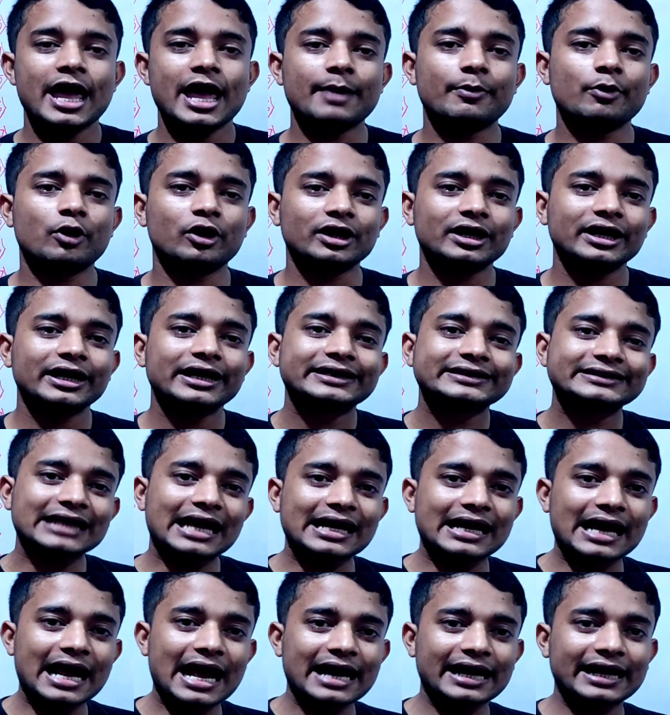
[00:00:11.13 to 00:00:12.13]
এবং
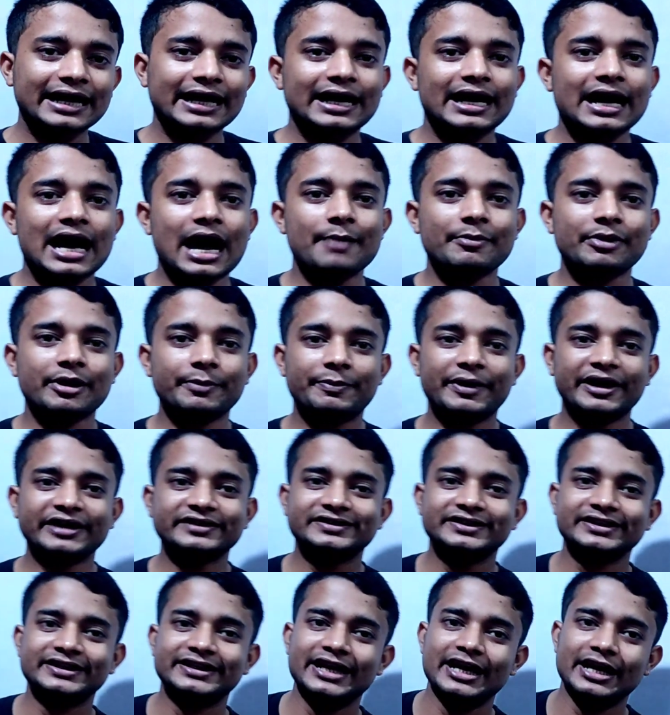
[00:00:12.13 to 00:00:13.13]
তার আগে আমরা
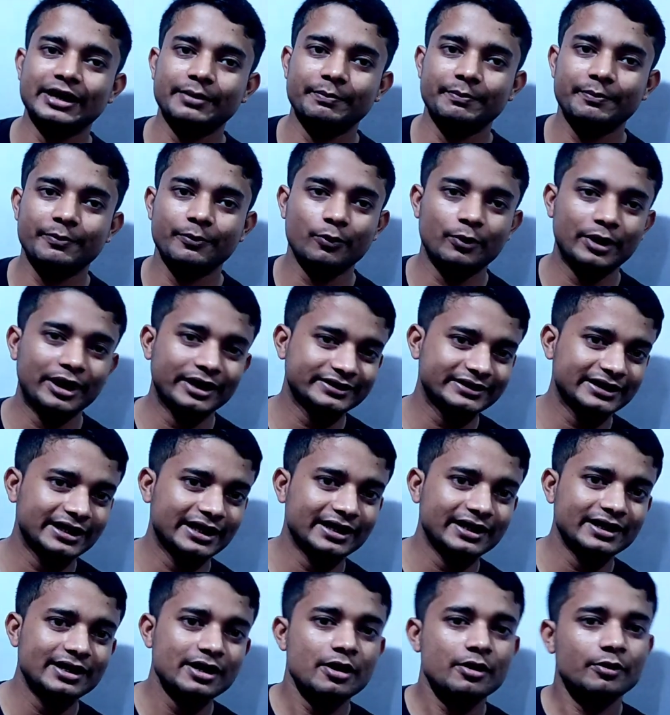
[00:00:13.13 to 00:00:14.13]
বেসিকের
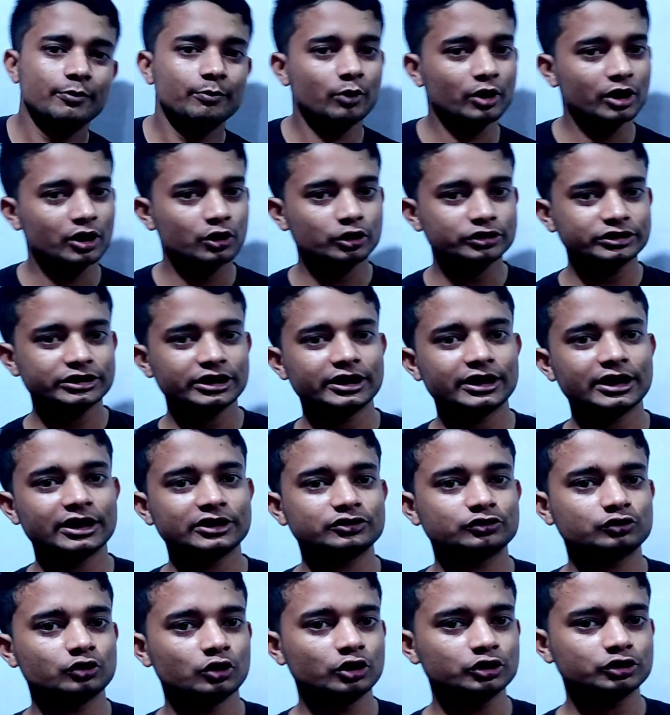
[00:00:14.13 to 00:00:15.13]
ম্যাথের মডেল কোয়েশ্চেনটা
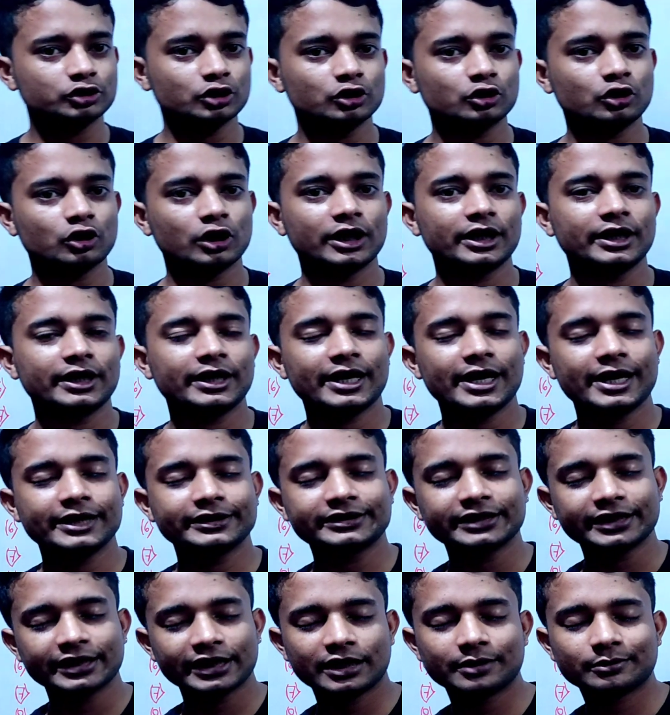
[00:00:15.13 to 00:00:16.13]
সলিউশন করে এই
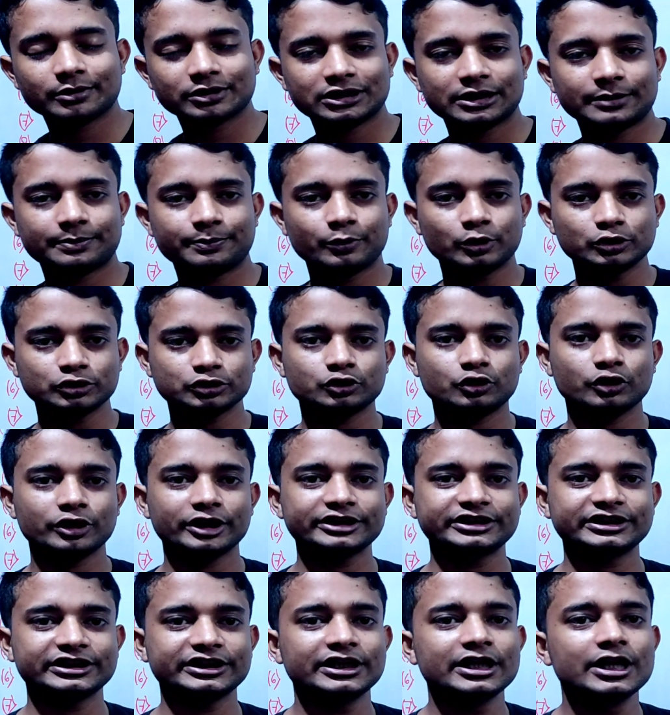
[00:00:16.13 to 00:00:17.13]
চ্যানেলের মধ্যে পোস্ট
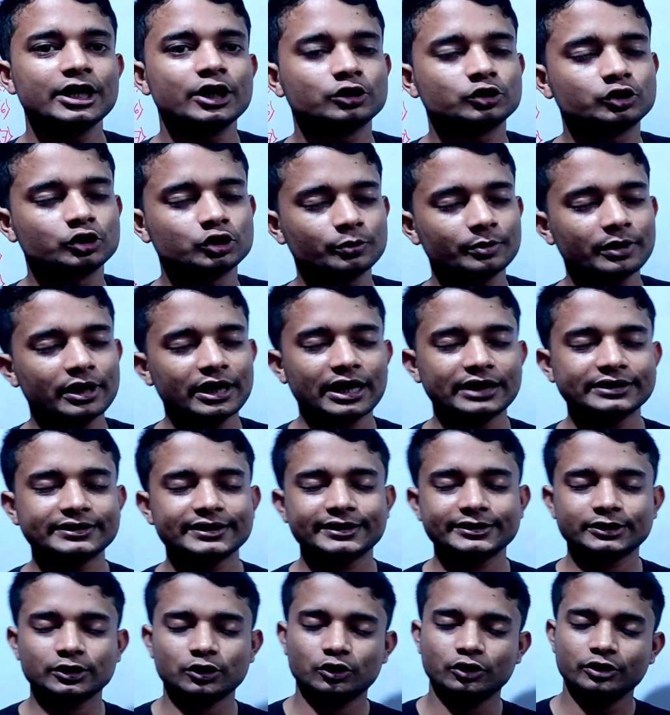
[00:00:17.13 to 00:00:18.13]
করেছি যদি তোমরা না
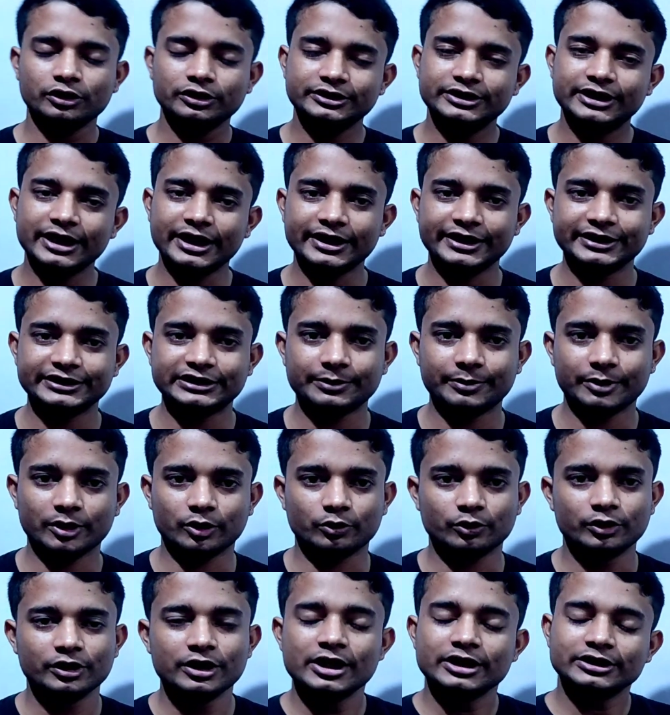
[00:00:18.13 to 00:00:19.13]
দেখে থাকো দেখে নিতে
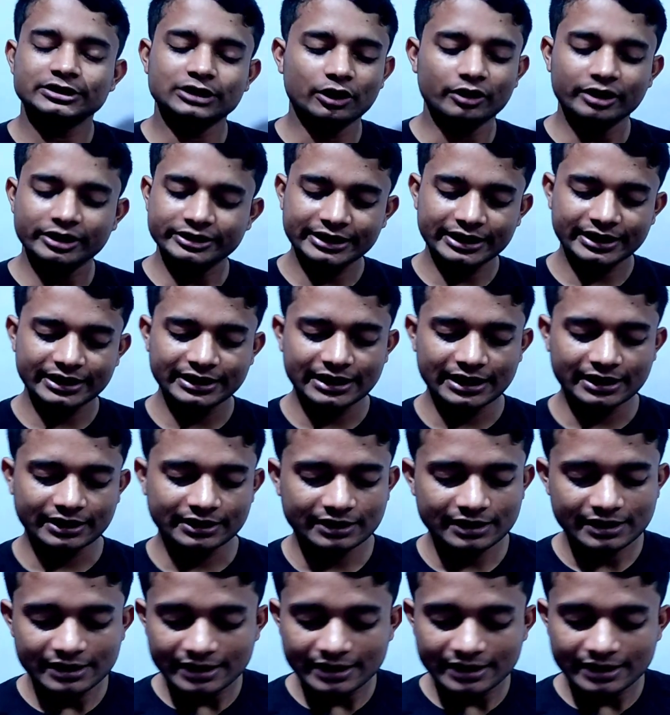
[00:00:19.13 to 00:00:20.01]
পারো তাহলে দেখে না